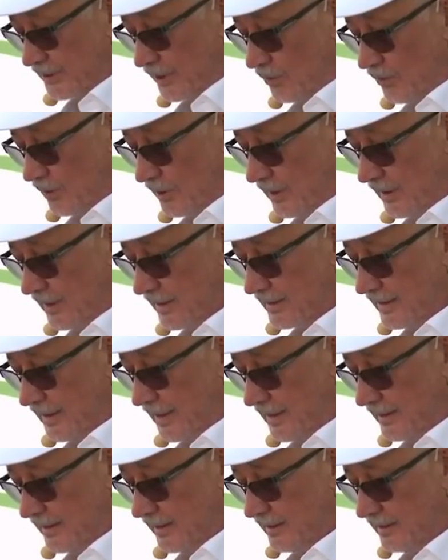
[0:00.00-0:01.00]
как три года
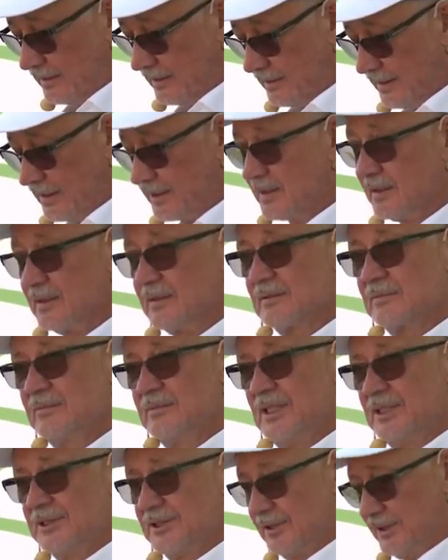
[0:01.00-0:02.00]
назад, даже
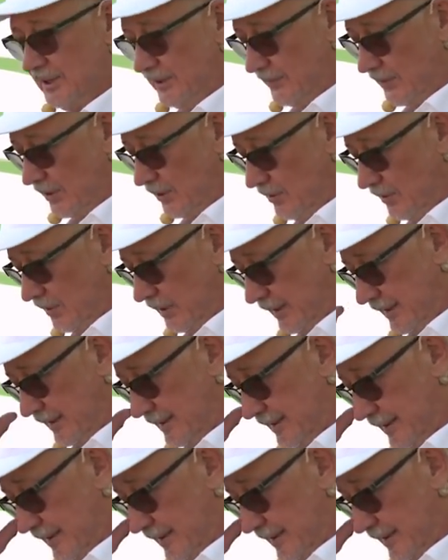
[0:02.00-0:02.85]
меньше, чем три года